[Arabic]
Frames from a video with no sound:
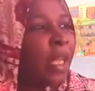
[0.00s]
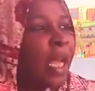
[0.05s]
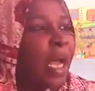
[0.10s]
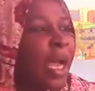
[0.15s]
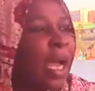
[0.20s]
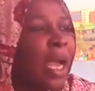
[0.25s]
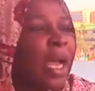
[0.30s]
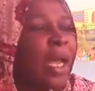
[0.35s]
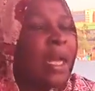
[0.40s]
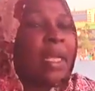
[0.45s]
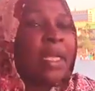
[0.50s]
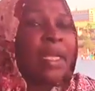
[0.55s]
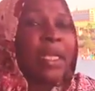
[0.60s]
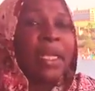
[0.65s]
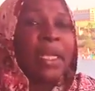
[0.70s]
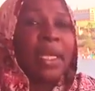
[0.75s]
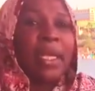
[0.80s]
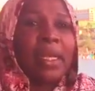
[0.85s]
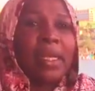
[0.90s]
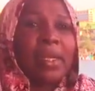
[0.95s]
61% خارج
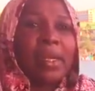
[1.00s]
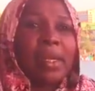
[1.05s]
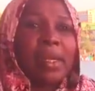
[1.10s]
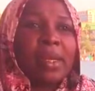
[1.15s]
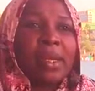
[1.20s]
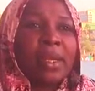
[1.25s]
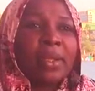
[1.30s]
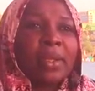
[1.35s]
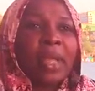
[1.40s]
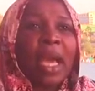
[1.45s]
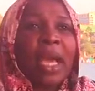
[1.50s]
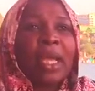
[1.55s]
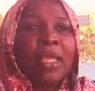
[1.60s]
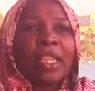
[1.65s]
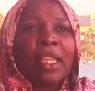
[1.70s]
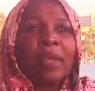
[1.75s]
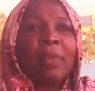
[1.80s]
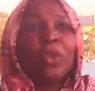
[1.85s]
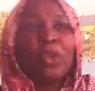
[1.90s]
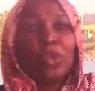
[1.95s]
نطاق
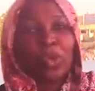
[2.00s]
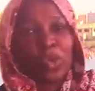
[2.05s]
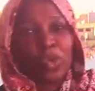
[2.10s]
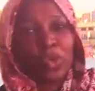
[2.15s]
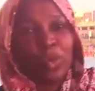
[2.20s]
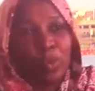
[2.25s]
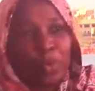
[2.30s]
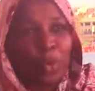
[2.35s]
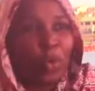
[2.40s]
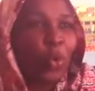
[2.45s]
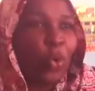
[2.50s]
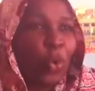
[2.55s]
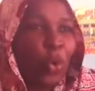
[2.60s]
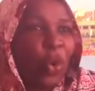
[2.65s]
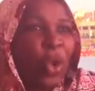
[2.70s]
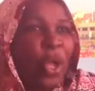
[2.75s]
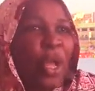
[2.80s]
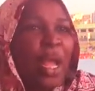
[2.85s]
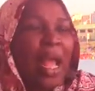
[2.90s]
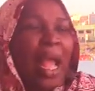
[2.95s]
التمدرس هم
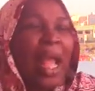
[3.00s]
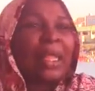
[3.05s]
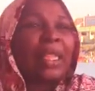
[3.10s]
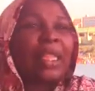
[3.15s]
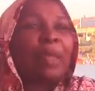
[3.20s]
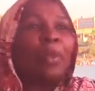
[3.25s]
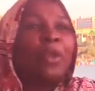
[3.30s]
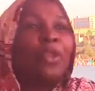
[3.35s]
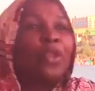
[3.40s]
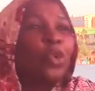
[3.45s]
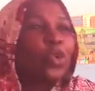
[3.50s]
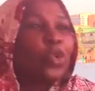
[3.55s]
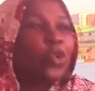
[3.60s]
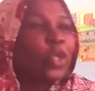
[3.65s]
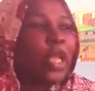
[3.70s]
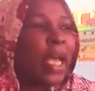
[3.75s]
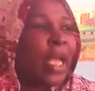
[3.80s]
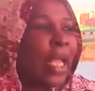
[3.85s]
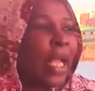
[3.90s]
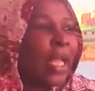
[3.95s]
بيقولوا
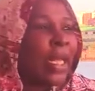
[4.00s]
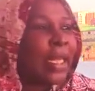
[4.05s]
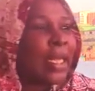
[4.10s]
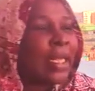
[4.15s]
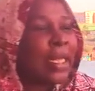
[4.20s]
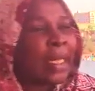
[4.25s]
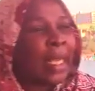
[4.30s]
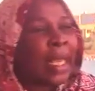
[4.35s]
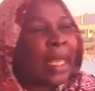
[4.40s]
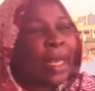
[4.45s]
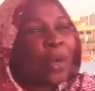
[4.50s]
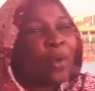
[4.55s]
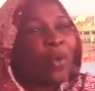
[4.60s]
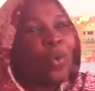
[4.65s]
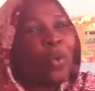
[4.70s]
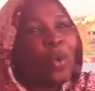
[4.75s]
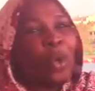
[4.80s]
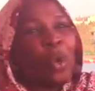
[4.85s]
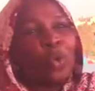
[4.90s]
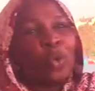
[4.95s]
التمدرس ده يعني قرا
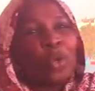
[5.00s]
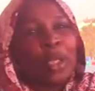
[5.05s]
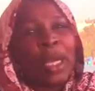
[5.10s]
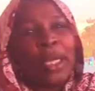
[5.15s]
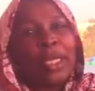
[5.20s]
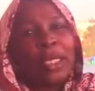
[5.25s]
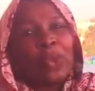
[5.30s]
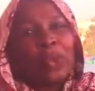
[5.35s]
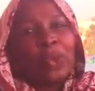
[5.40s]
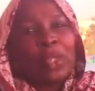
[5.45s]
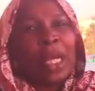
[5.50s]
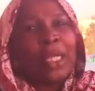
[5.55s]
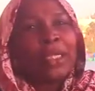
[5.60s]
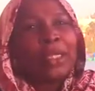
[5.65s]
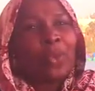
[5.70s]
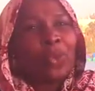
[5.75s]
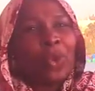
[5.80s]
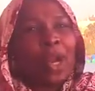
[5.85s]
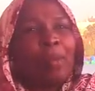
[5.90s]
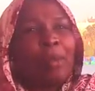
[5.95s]
أولى وثانية
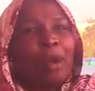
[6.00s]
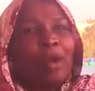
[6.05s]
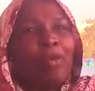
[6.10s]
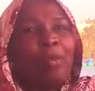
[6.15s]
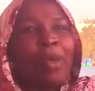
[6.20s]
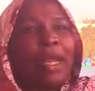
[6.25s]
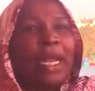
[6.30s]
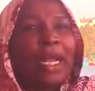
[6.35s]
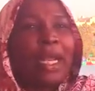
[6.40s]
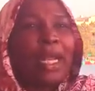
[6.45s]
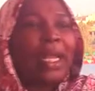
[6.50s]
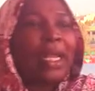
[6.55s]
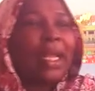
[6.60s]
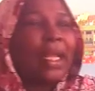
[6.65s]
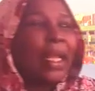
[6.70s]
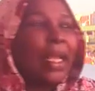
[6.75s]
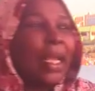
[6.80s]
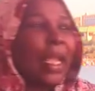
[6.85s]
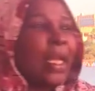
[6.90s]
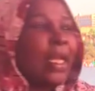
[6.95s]
وثالثة ورابعة ومرق
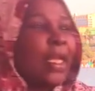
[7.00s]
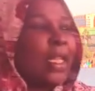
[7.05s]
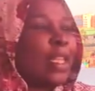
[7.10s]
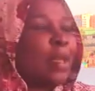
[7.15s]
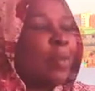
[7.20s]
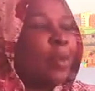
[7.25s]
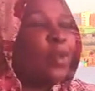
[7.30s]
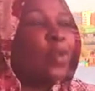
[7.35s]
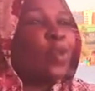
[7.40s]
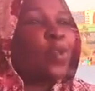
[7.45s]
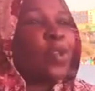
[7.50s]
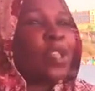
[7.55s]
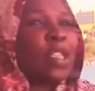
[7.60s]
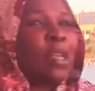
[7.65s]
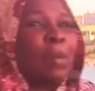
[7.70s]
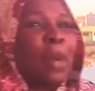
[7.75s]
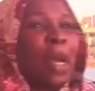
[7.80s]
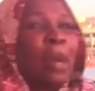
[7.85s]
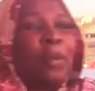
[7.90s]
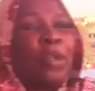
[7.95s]
يعني التمدرس
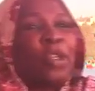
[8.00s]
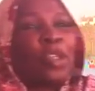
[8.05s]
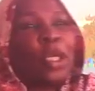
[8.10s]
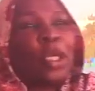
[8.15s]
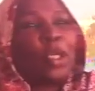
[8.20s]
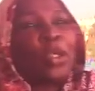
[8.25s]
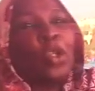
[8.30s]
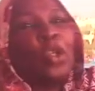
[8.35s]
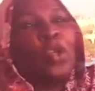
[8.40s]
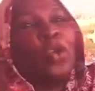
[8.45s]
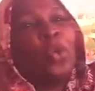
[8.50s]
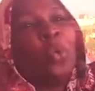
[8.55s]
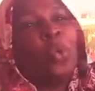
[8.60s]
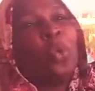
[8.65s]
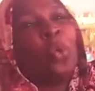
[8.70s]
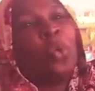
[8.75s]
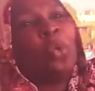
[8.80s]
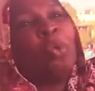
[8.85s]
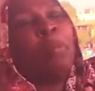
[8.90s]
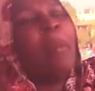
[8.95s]
ده ما بشرط أنه
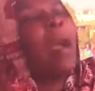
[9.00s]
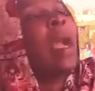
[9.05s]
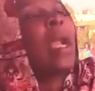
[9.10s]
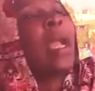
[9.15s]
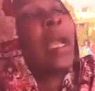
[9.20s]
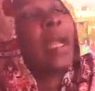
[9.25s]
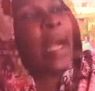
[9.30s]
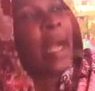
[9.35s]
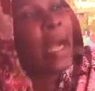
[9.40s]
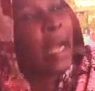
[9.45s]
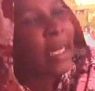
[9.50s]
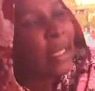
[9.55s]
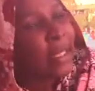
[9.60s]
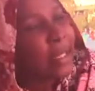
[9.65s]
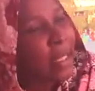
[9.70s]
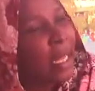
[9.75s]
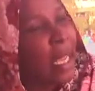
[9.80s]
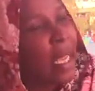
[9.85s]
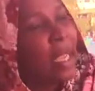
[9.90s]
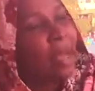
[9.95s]
يكون ما قرا خالص
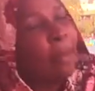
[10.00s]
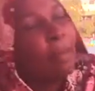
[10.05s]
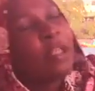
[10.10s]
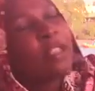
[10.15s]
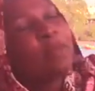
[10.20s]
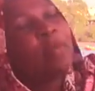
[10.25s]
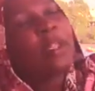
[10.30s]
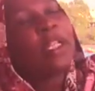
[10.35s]
بس